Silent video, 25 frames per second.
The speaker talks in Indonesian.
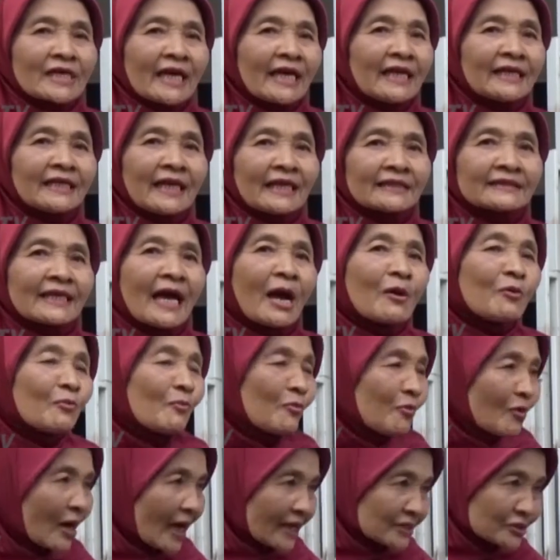saya enggak tahu
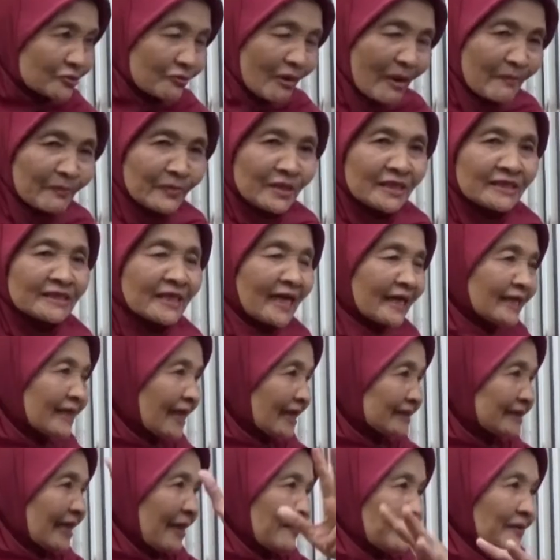muka suaminya,
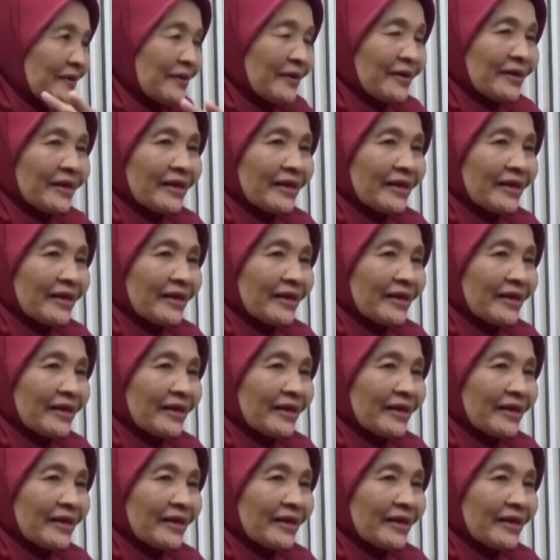enggak tahu